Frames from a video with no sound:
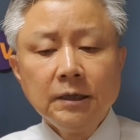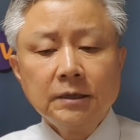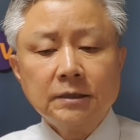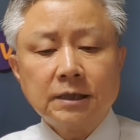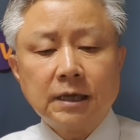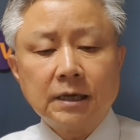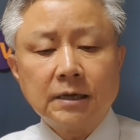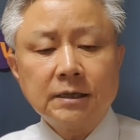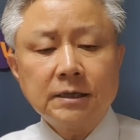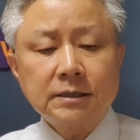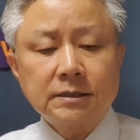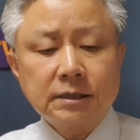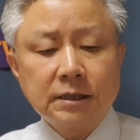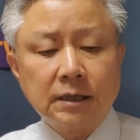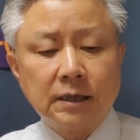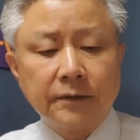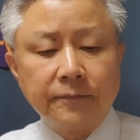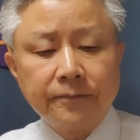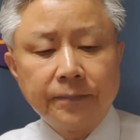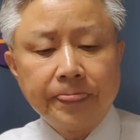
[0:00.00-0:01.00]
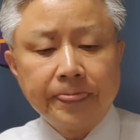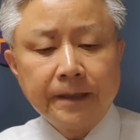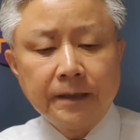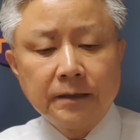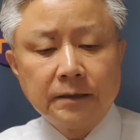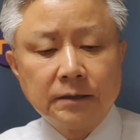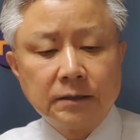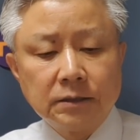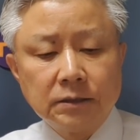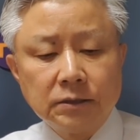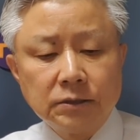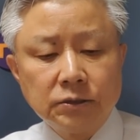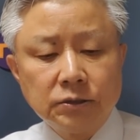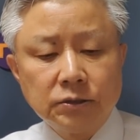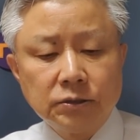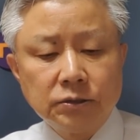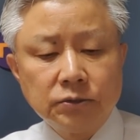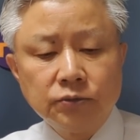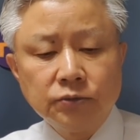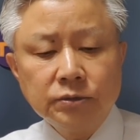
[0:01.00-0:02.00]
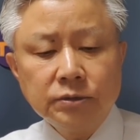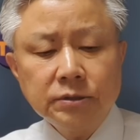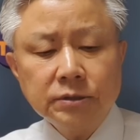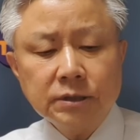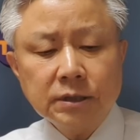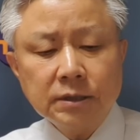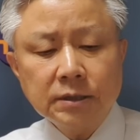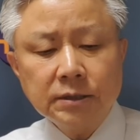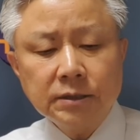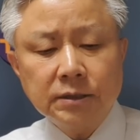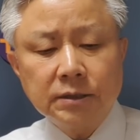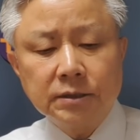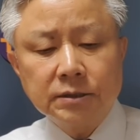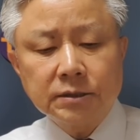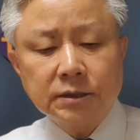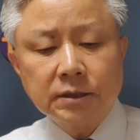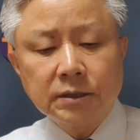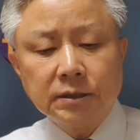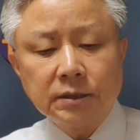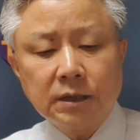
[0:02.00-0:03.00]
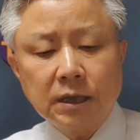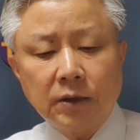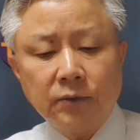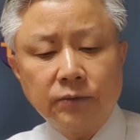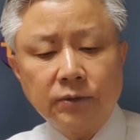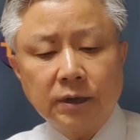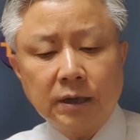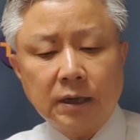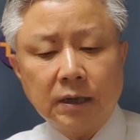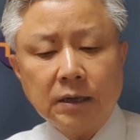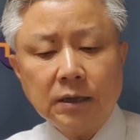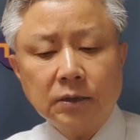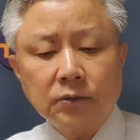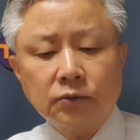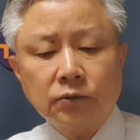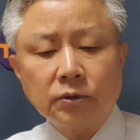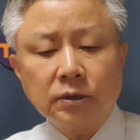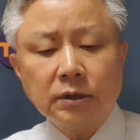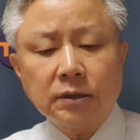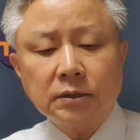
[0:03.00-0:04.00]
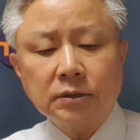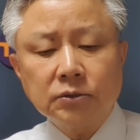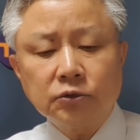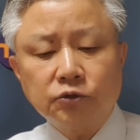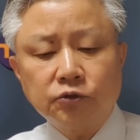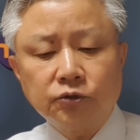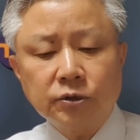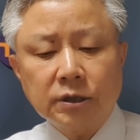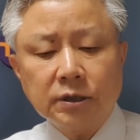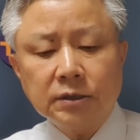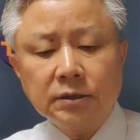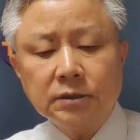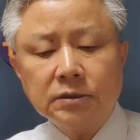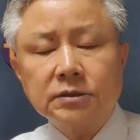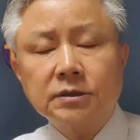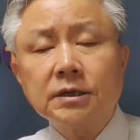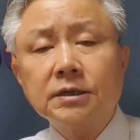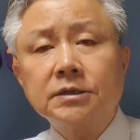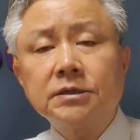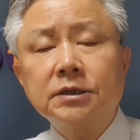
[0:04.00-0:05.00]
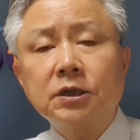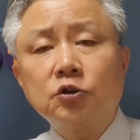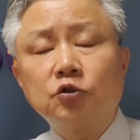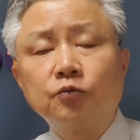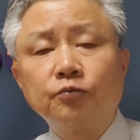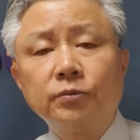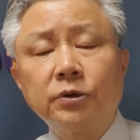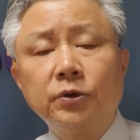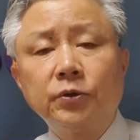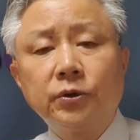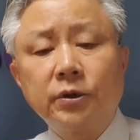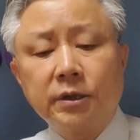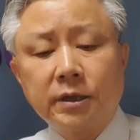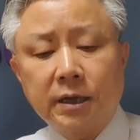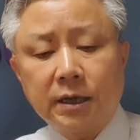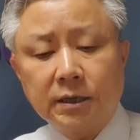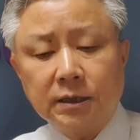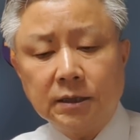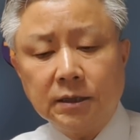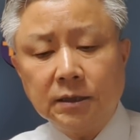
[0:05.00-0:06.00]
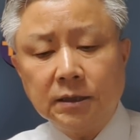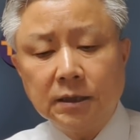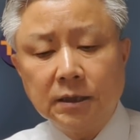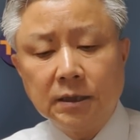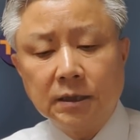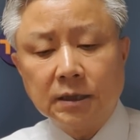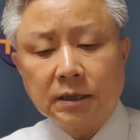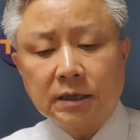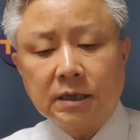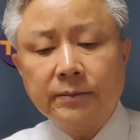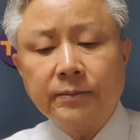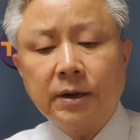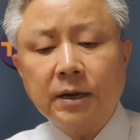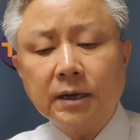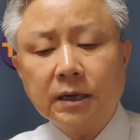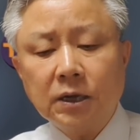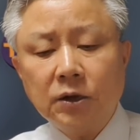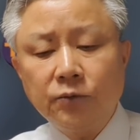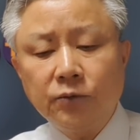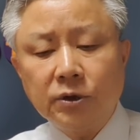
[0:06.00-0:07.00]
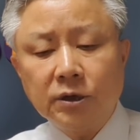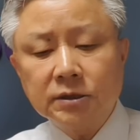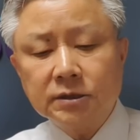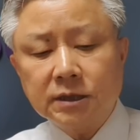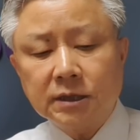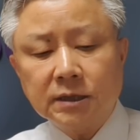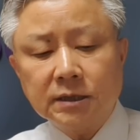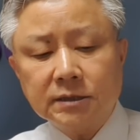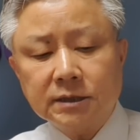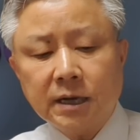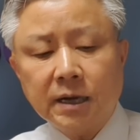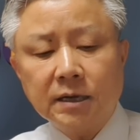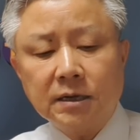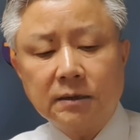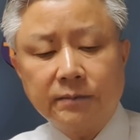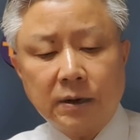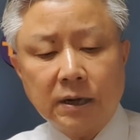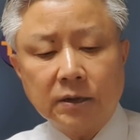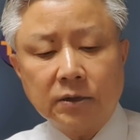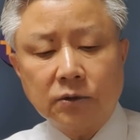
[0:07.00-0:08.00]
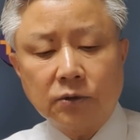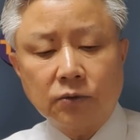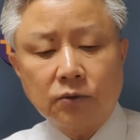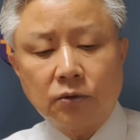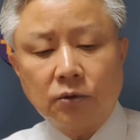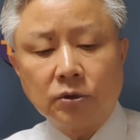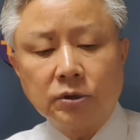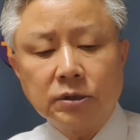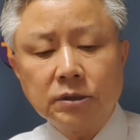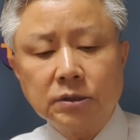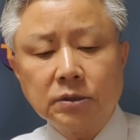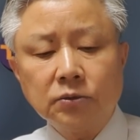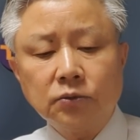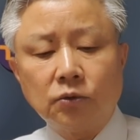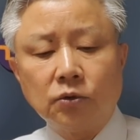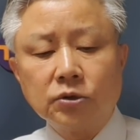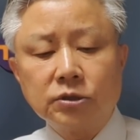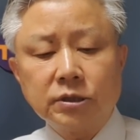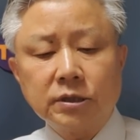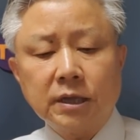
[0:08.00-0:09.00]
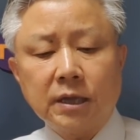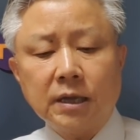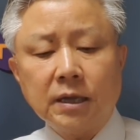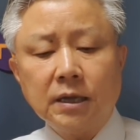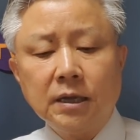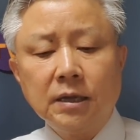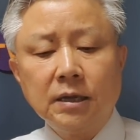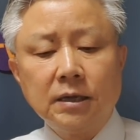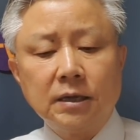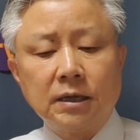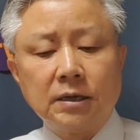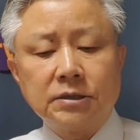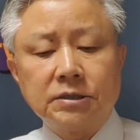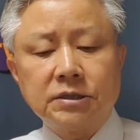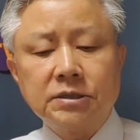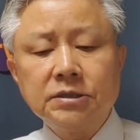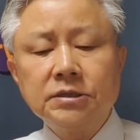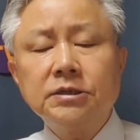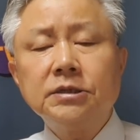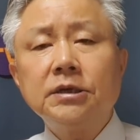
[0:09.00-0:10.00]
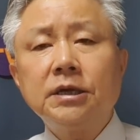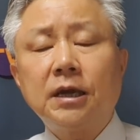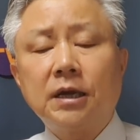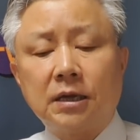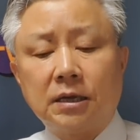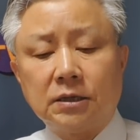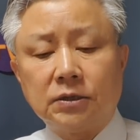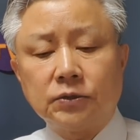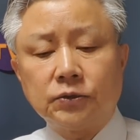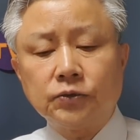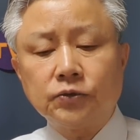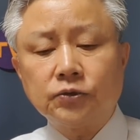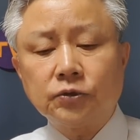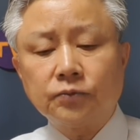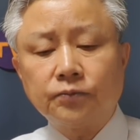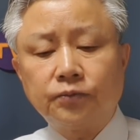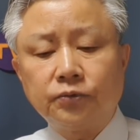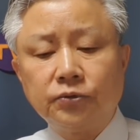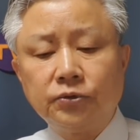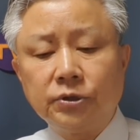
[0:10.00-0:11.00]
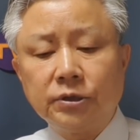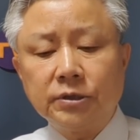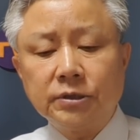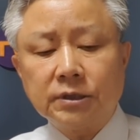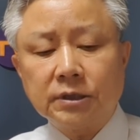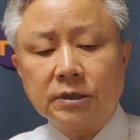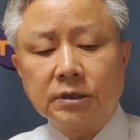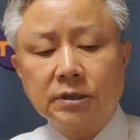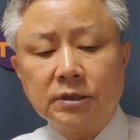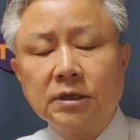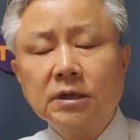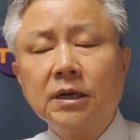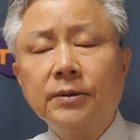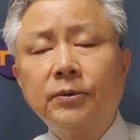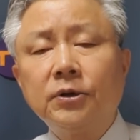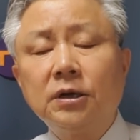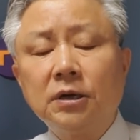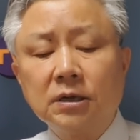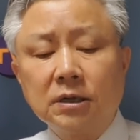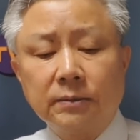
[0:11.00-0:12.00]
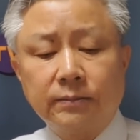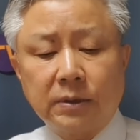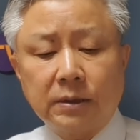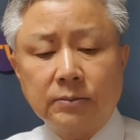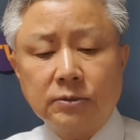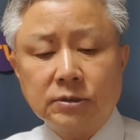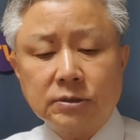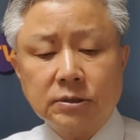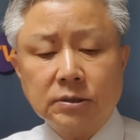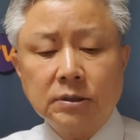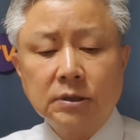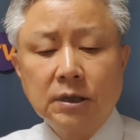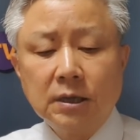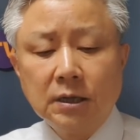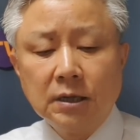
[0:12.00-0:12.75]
자, 그래서 윤석열 선대위의 또 다른 축인 새시대 준비위원회인 김한길 위원장이 사의를 밝혔고 이거는 오전에 신지혜 수석 부위원장 영입을 언급하면서